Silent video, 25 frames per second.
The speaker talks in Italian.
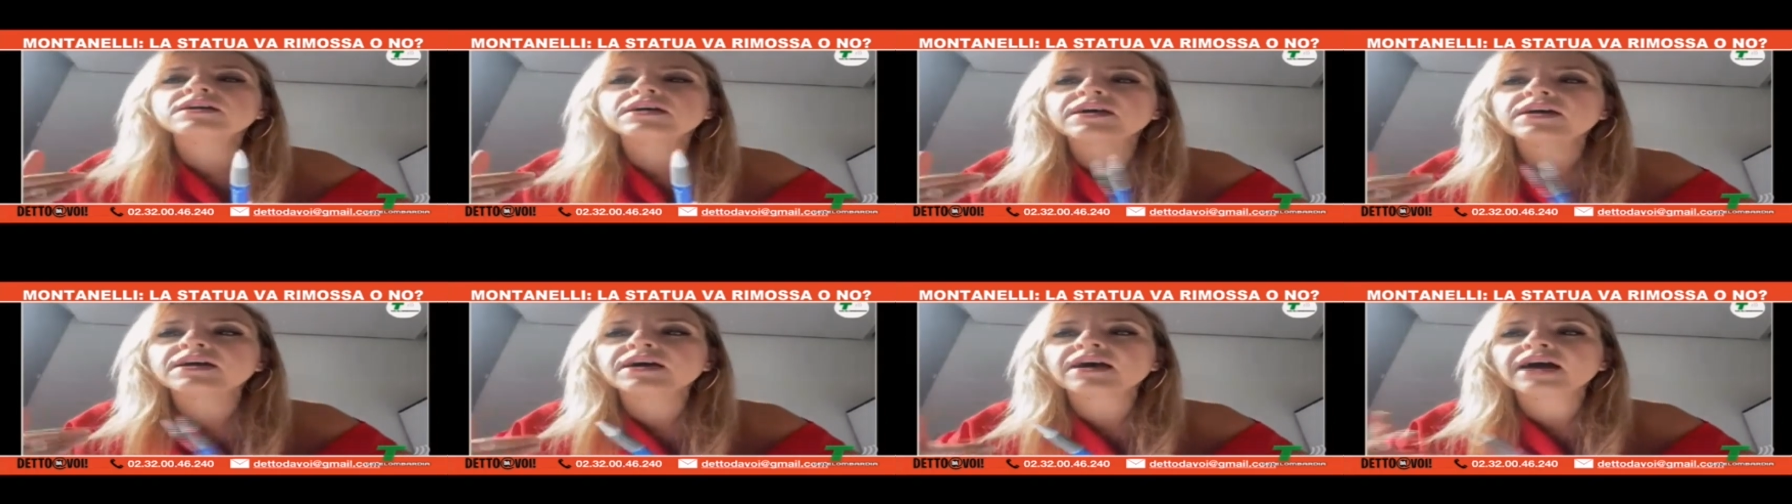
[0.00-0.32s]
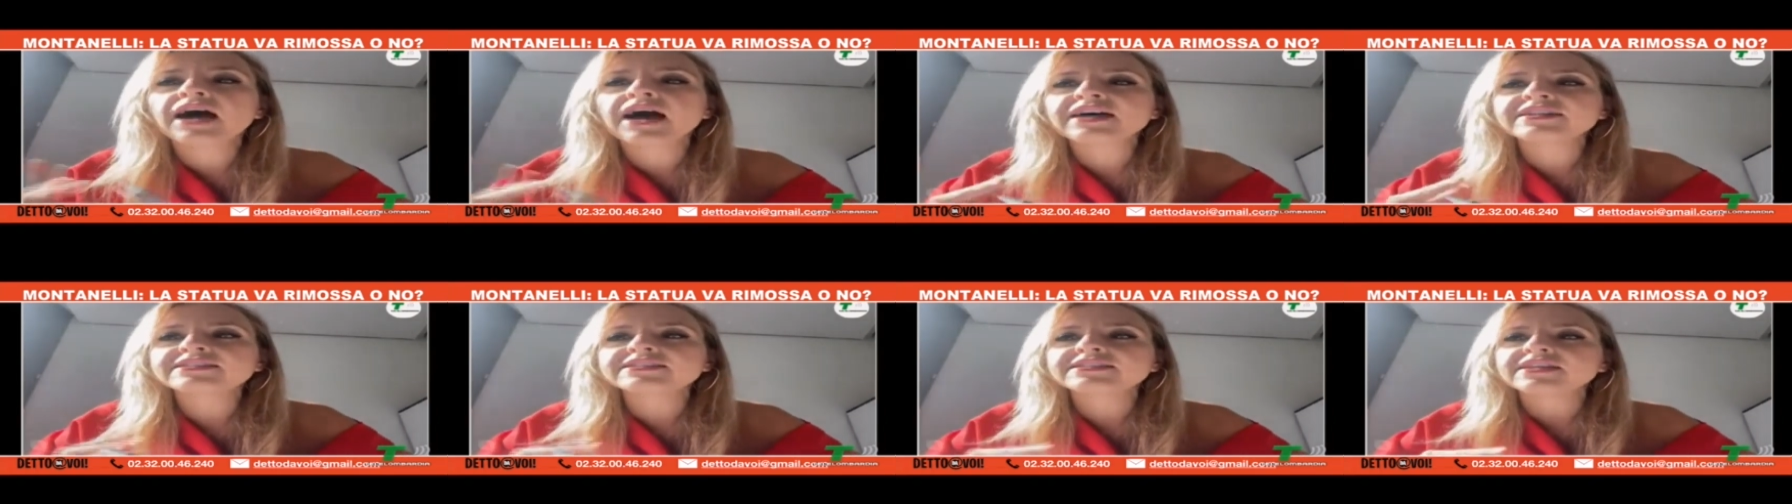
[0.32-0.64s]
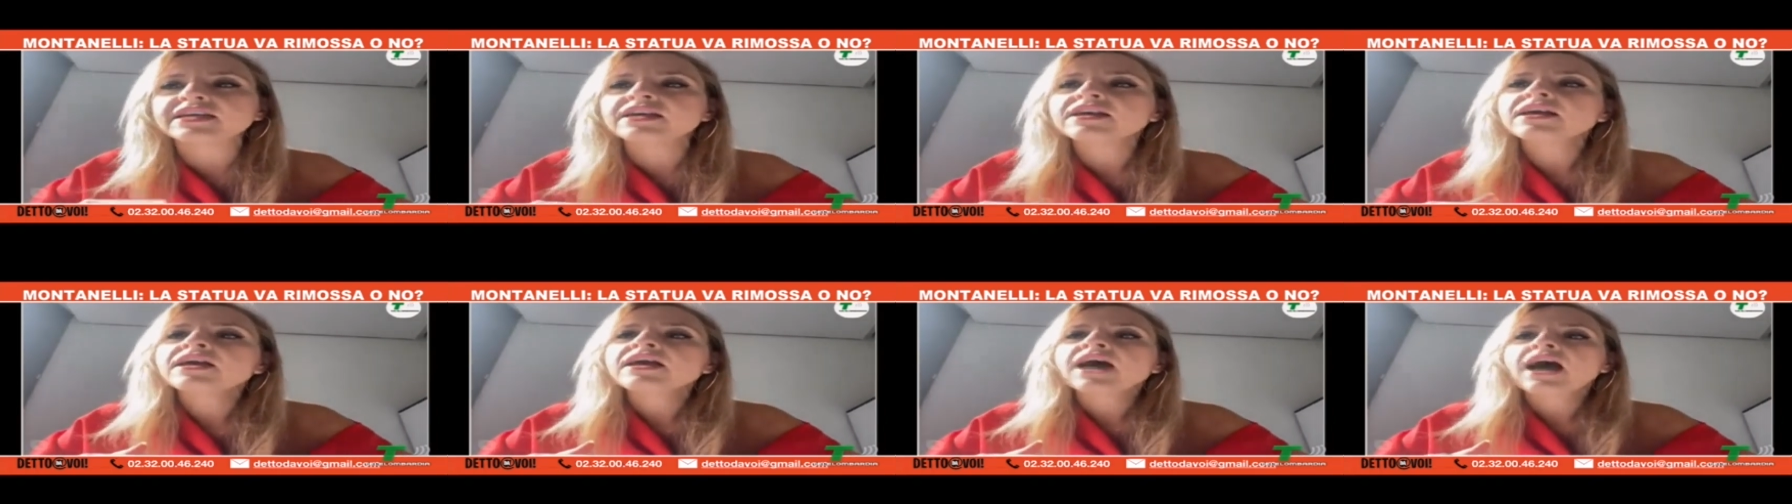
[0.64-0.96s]

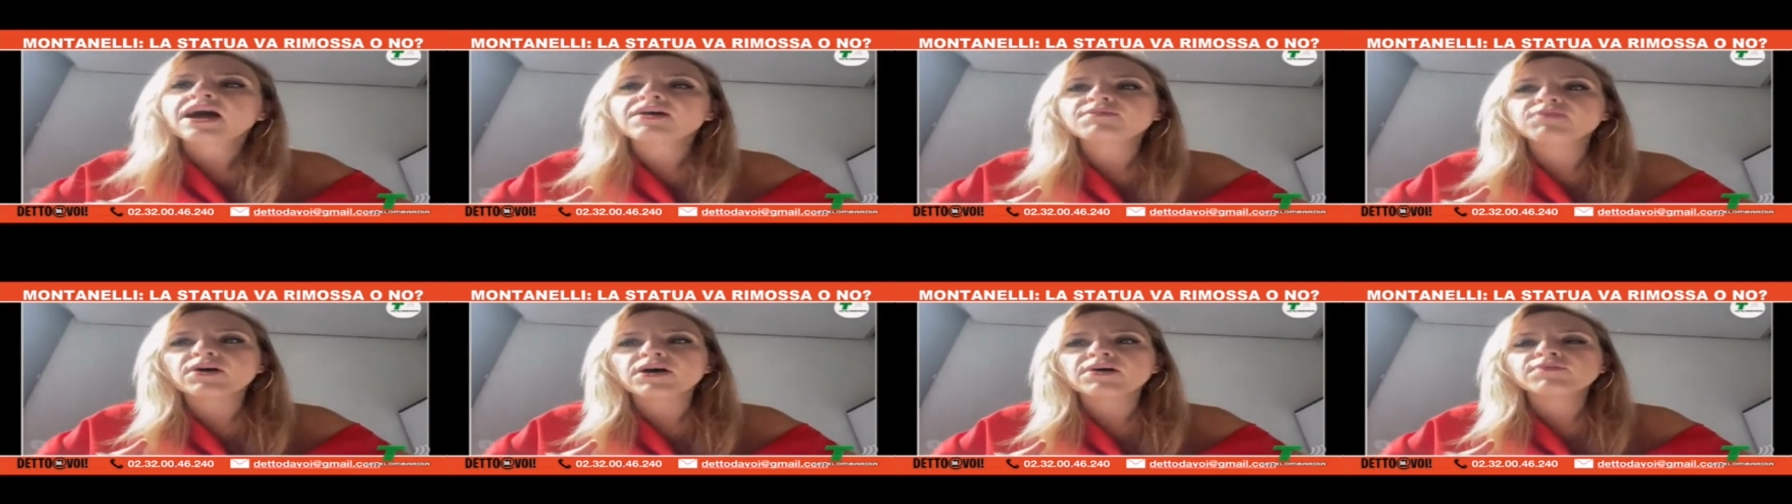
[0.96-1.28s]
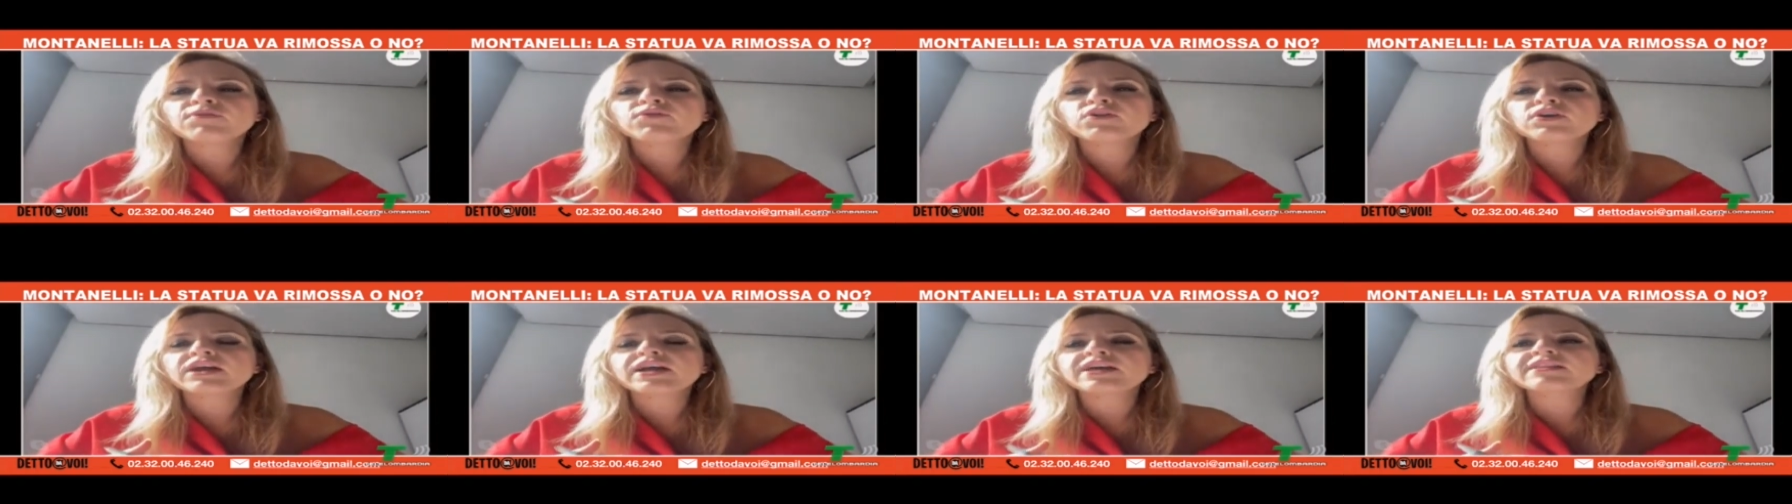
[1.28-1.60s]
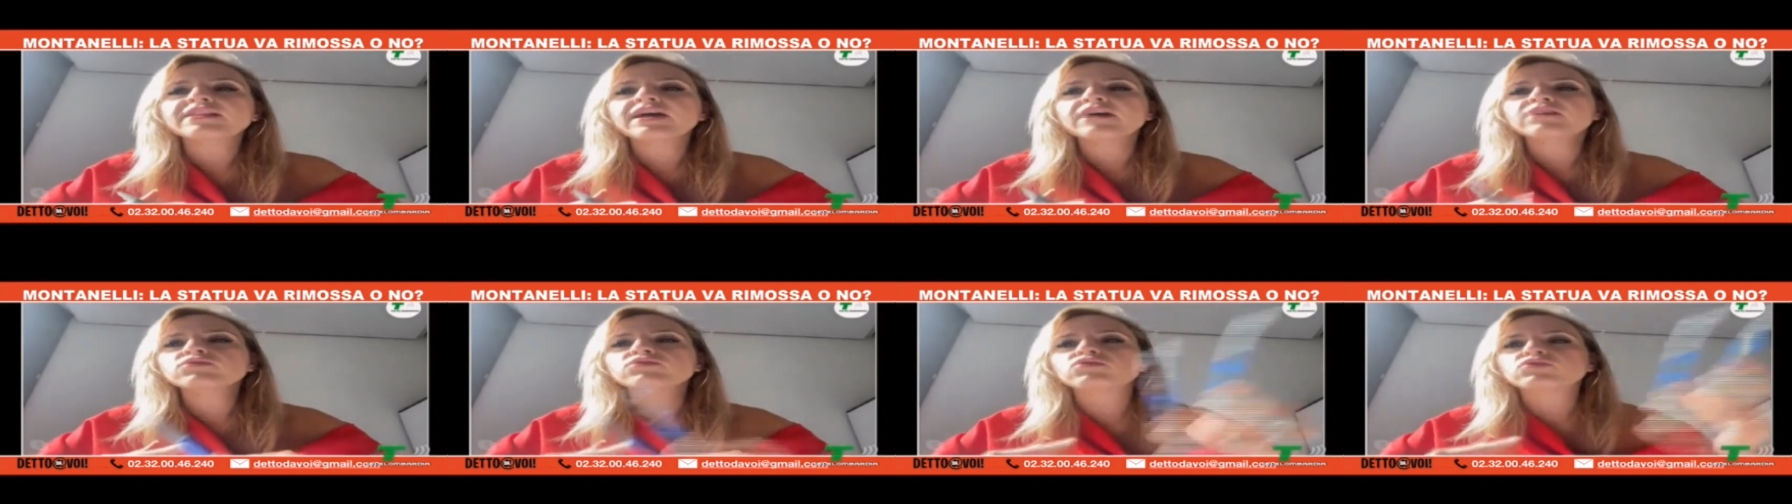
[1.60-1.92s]
anzi a, a vorrei
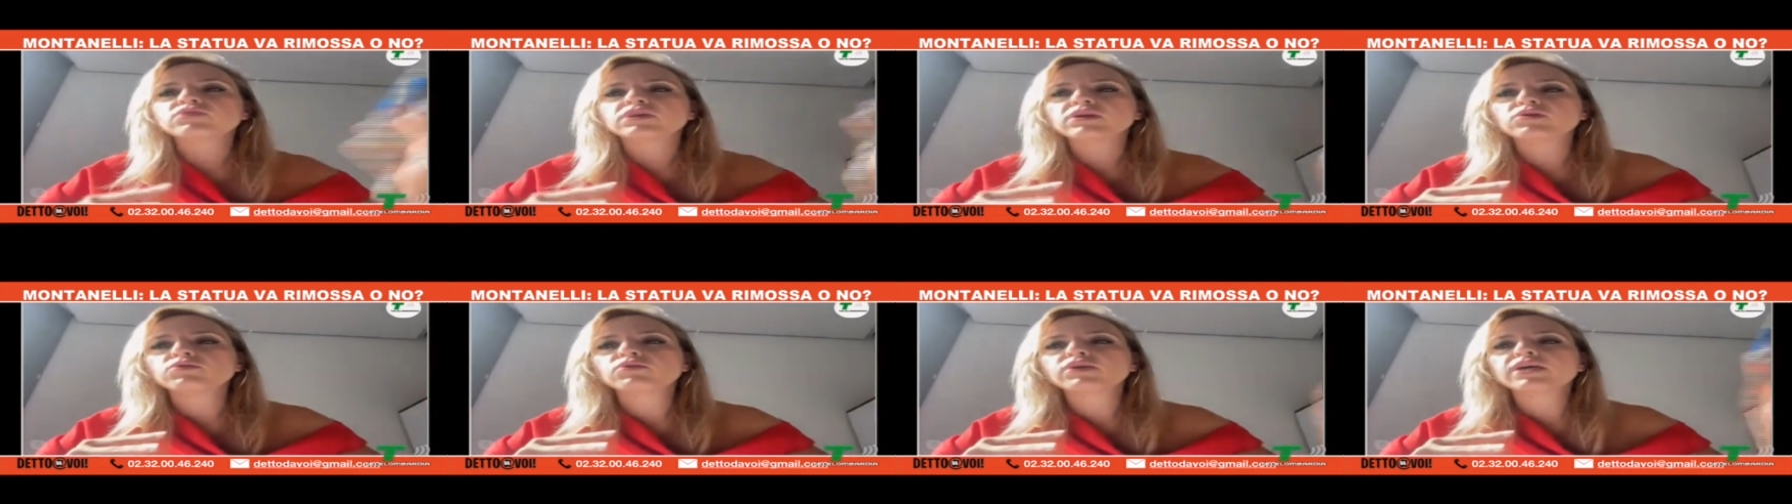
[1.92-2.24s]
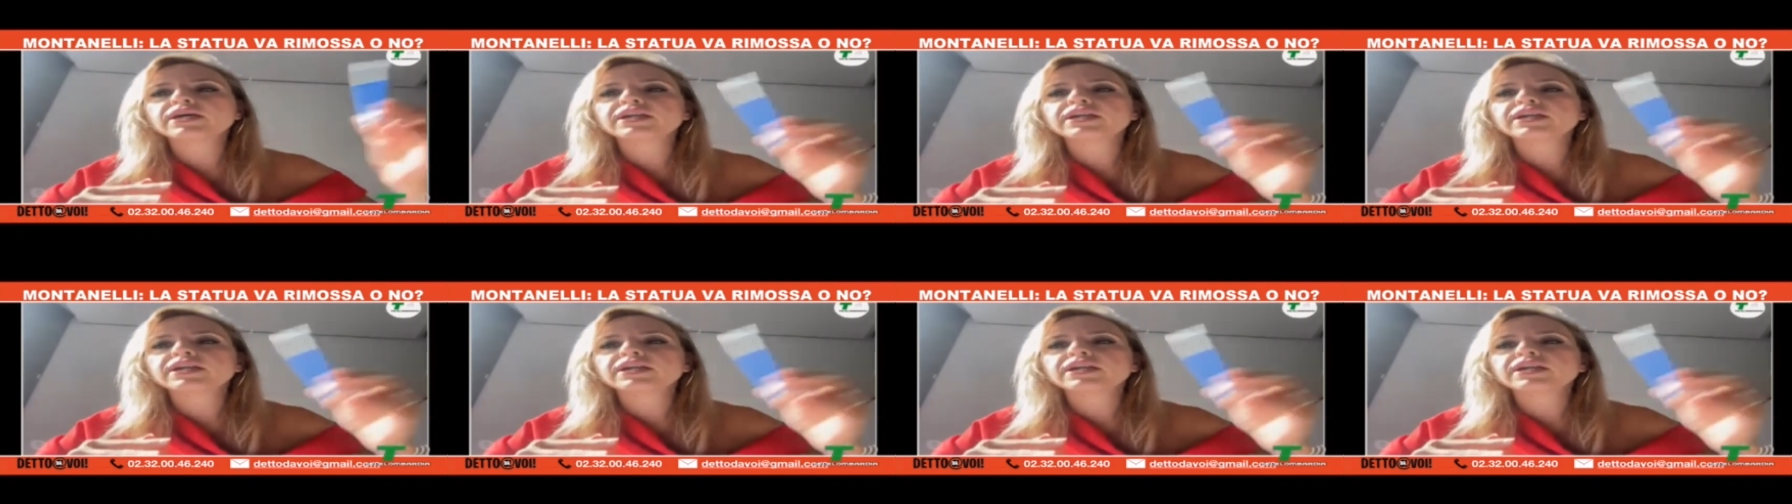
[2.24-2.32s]
tanto che quei